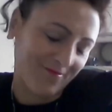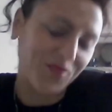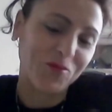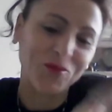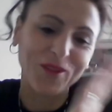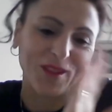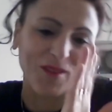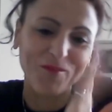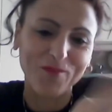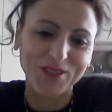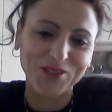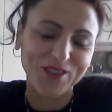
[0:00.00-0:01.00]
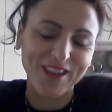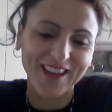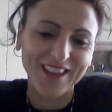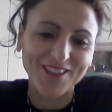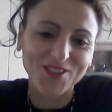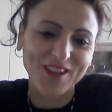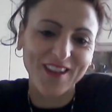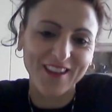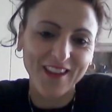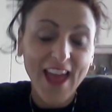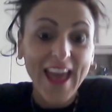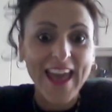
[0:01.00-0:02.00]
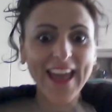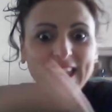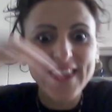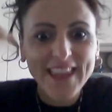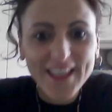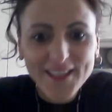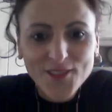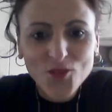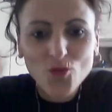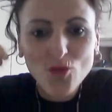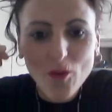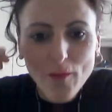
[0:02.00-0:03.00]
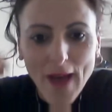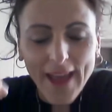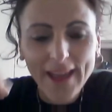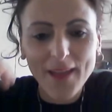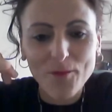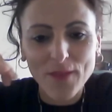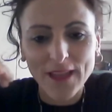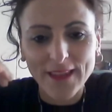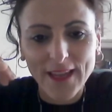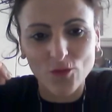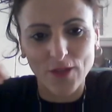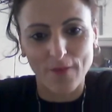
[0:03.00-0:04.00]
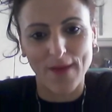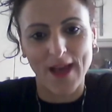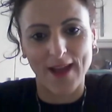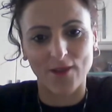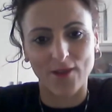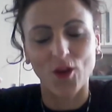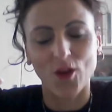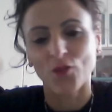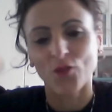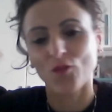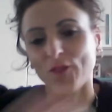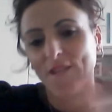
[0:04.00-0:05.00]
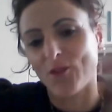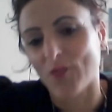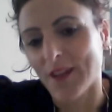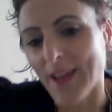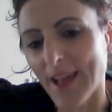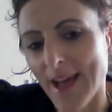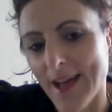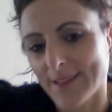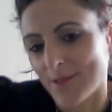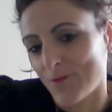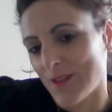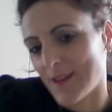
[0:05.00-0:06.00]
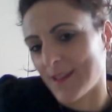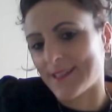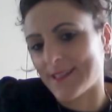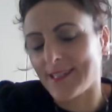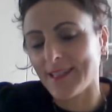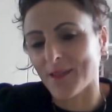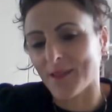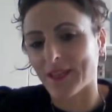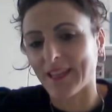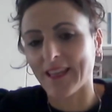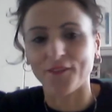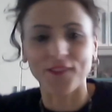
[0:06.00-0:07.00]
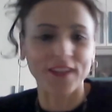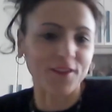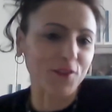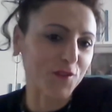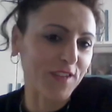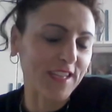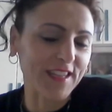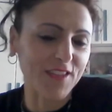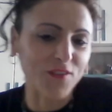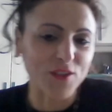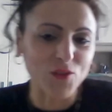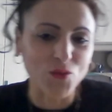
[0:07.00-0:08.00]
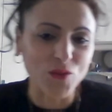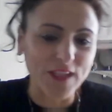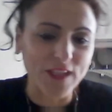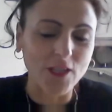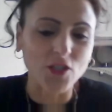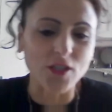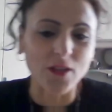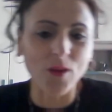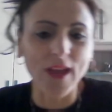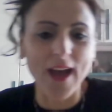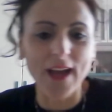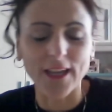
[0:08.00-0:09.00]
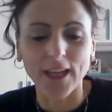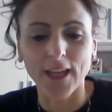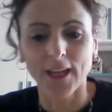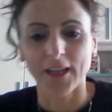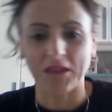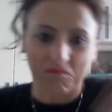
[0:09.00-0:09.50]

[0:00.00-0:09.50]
Vi potete immaginare le scene. E nessuno mai che mi ha dato una mano. Tu vedi una ragazza, una ragazzina, perché alla fine avevo 20, 22, 25 anni,